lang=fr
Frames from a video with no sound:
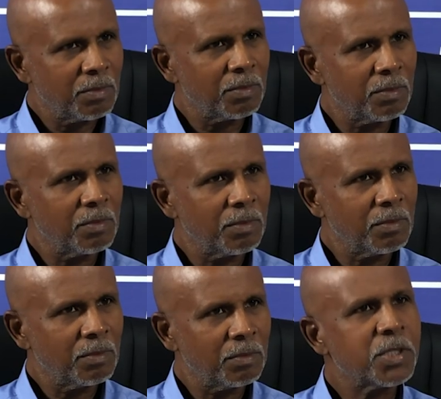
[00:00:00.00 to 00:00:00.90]

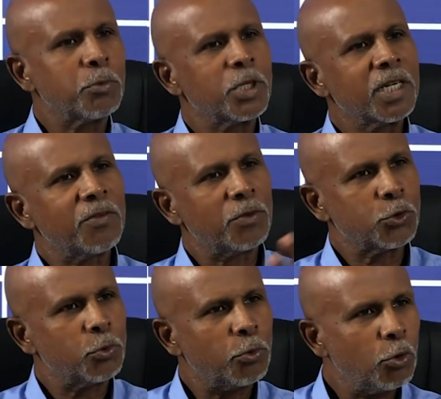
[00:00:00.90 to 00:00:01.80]
Mm-hmm. C'est peut-être la
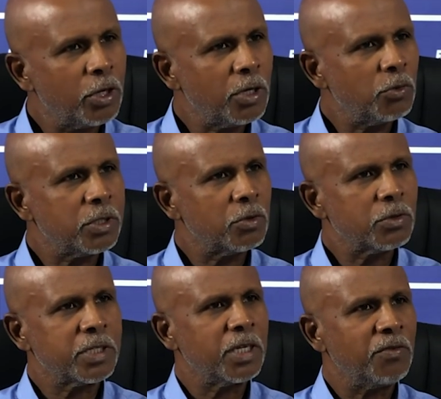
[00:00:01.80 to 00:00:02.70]
France du progrès ou sinon
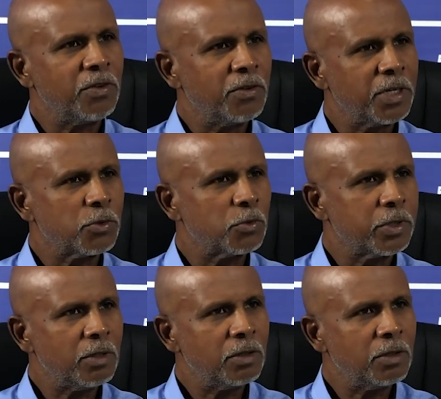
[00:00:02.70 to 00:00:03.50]
c'est la vivre avec son temps